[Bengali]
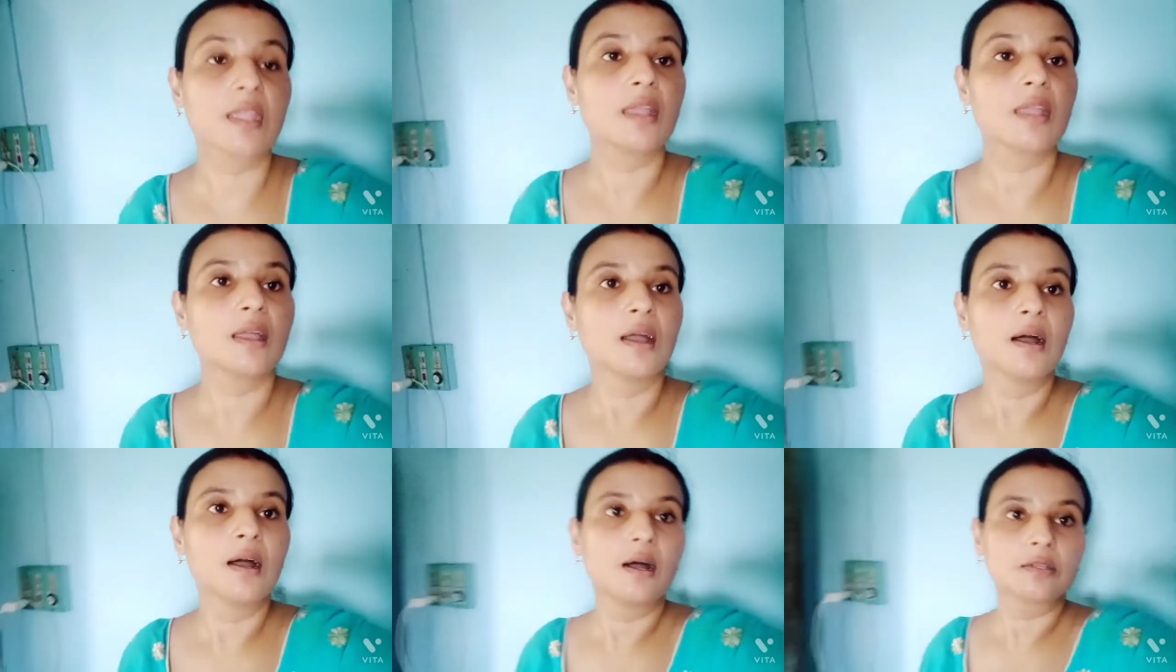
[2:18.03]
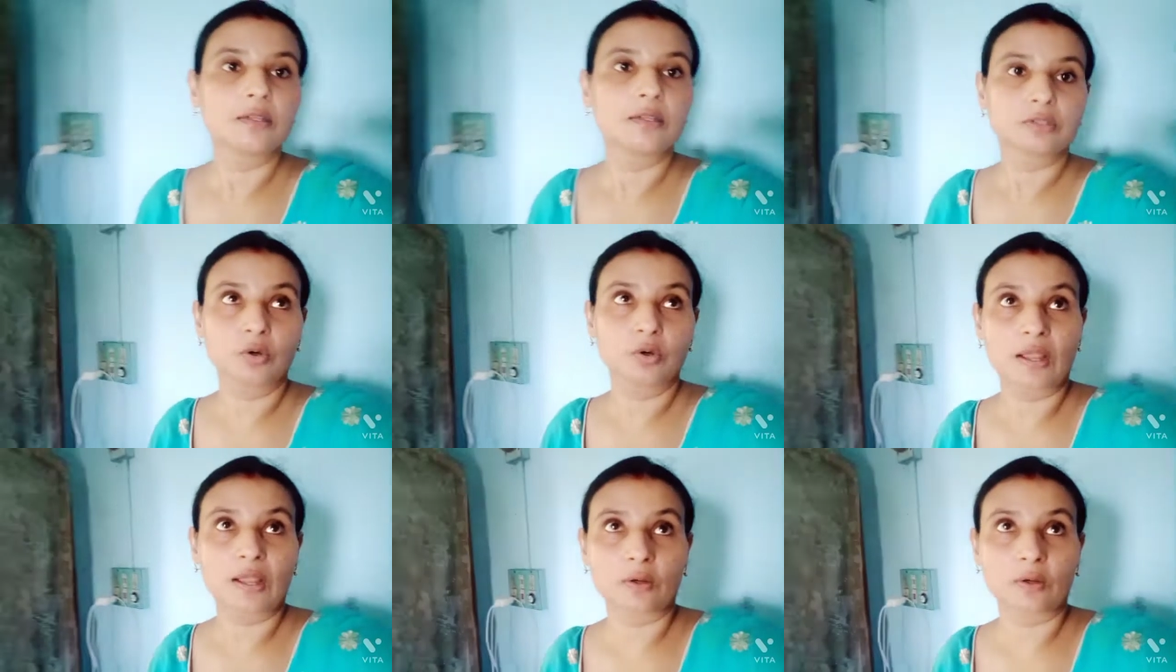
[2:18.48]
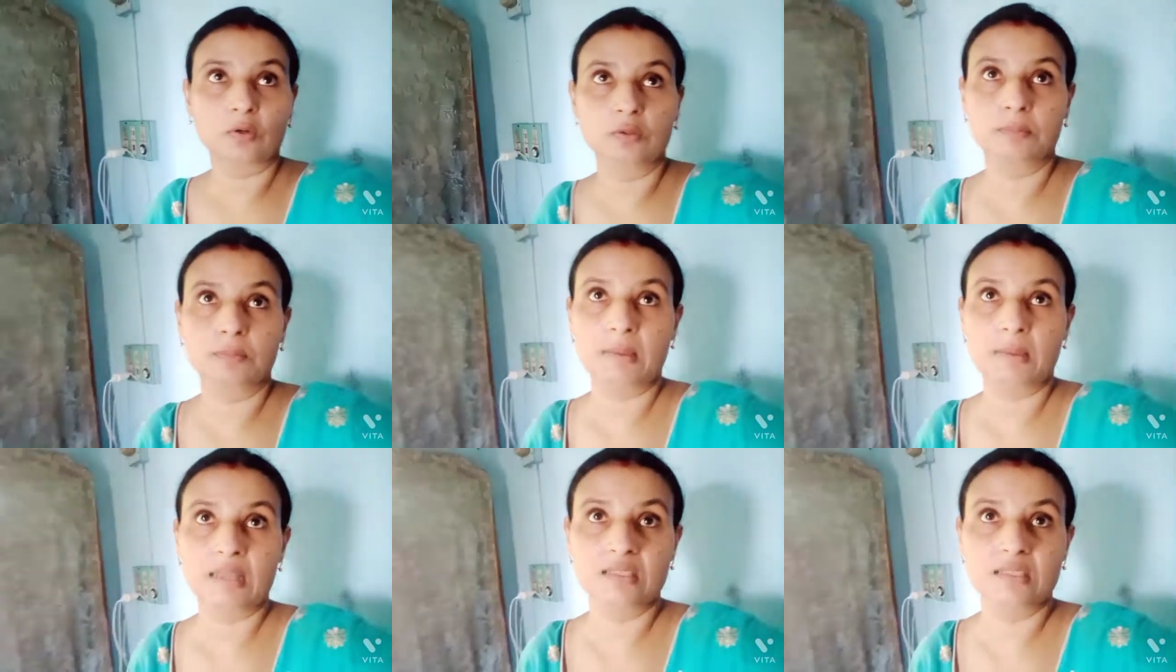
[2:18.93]
তো এখন
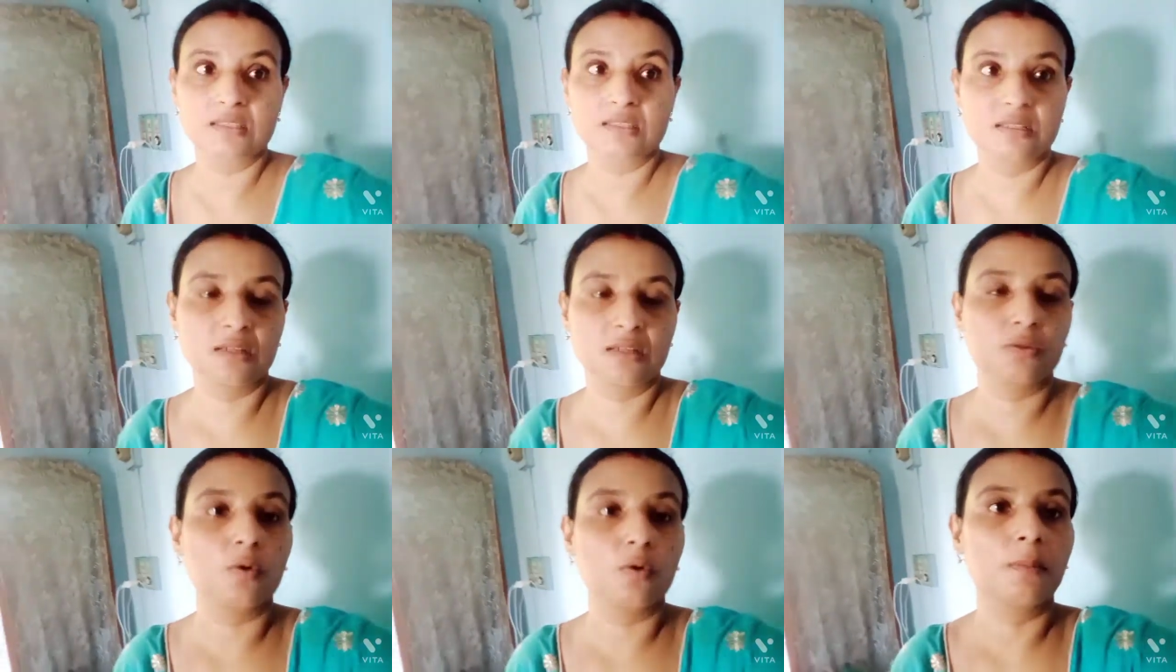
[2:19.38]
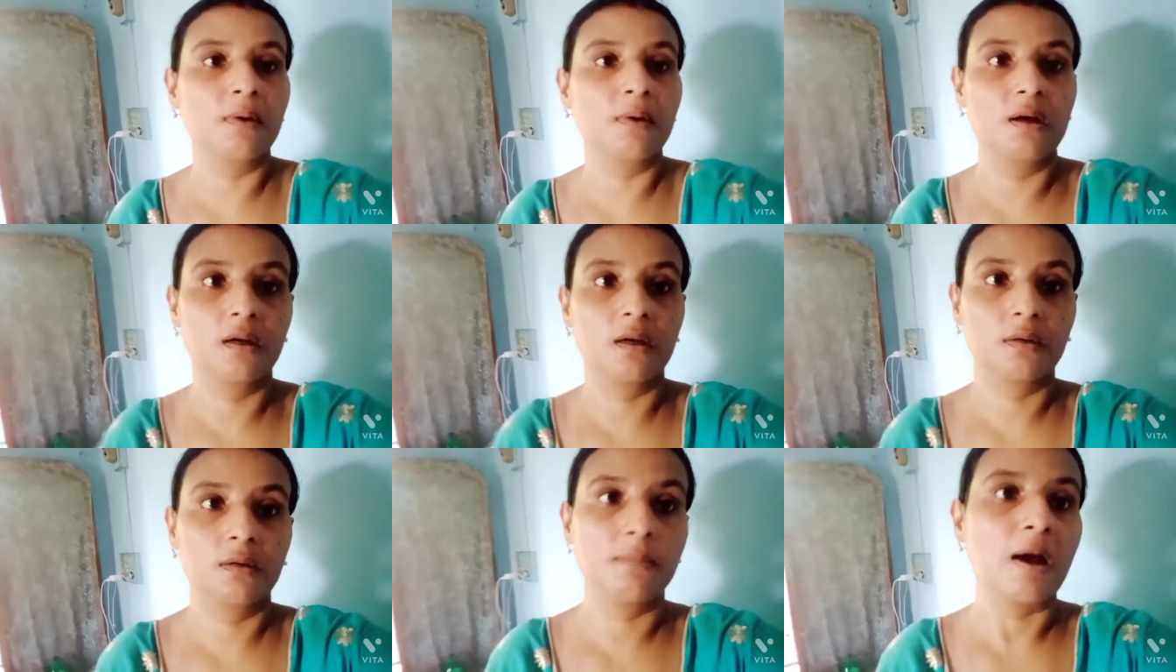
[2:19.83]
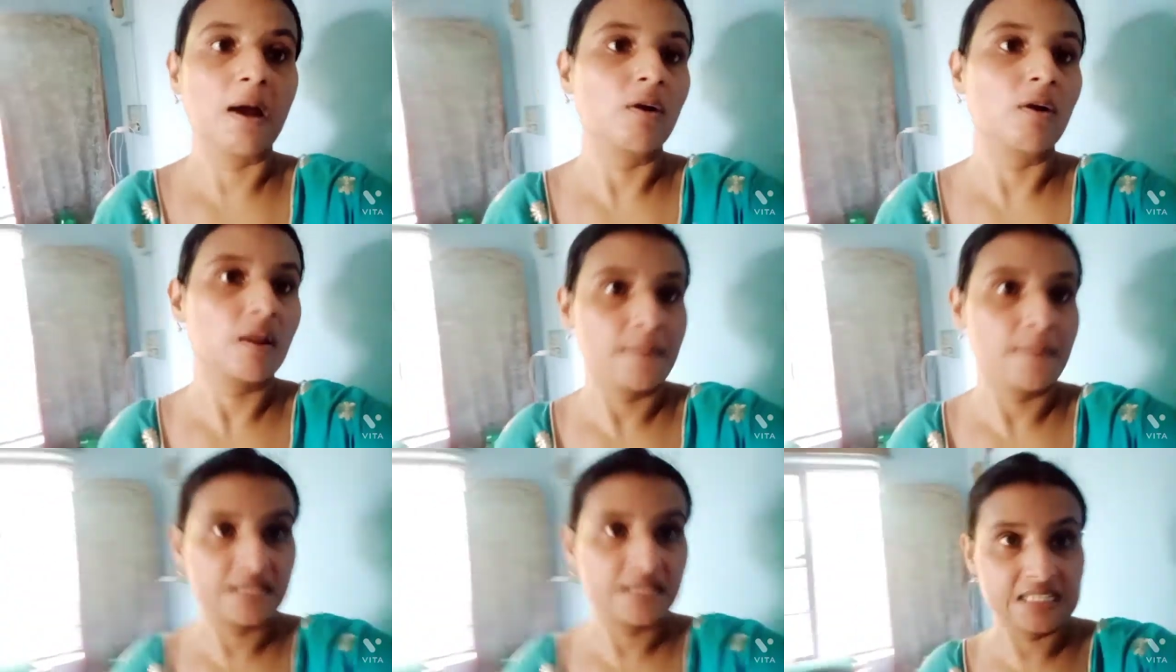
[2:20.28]
বাজছে তোমার বারোটা বেজে
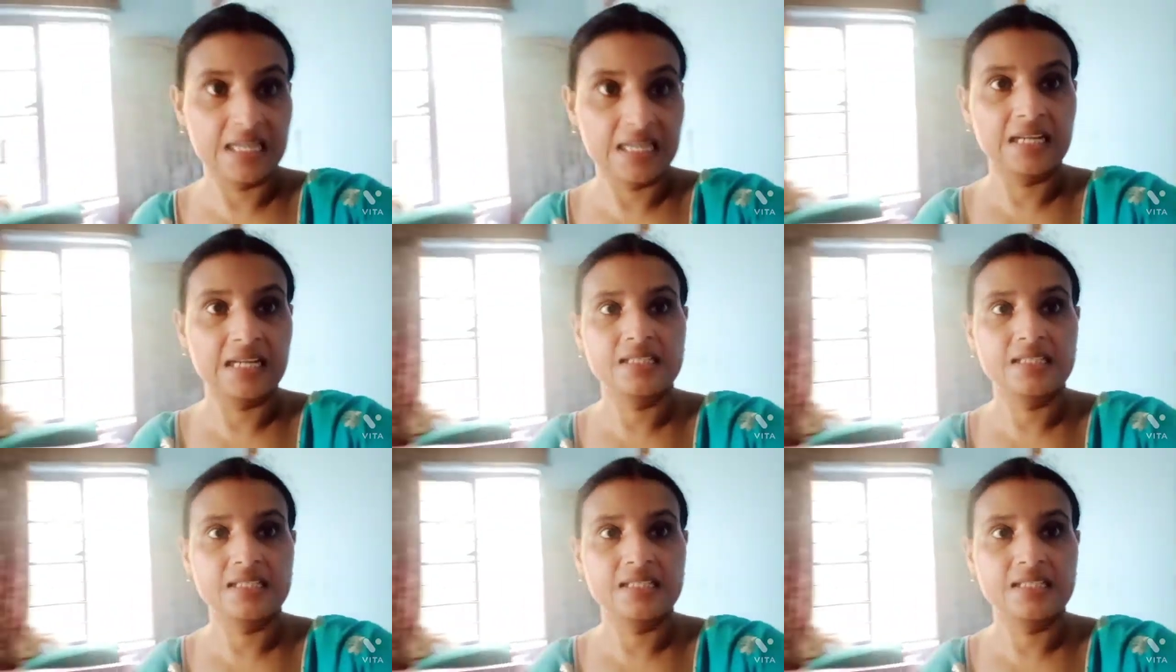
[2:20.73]
গেছে